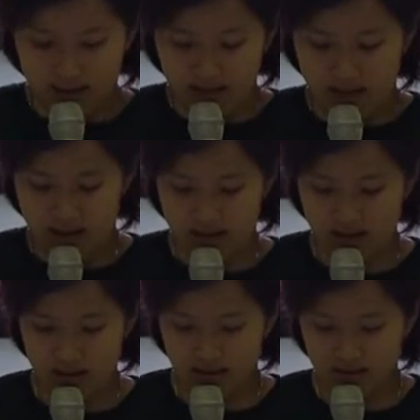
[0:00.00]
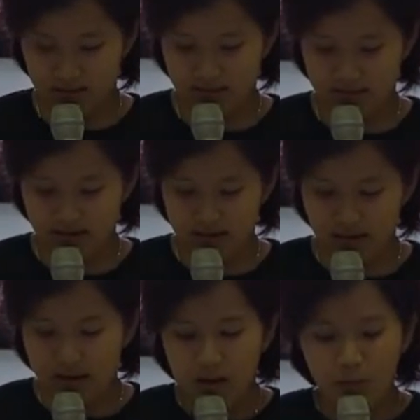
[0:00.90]
Nah,
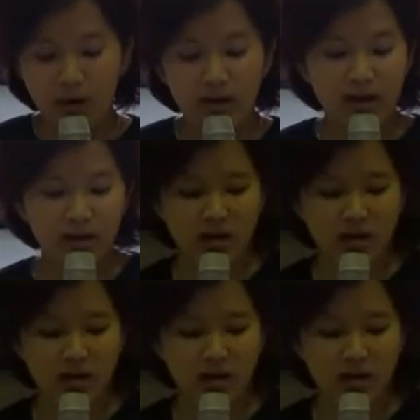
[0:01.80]
poin yang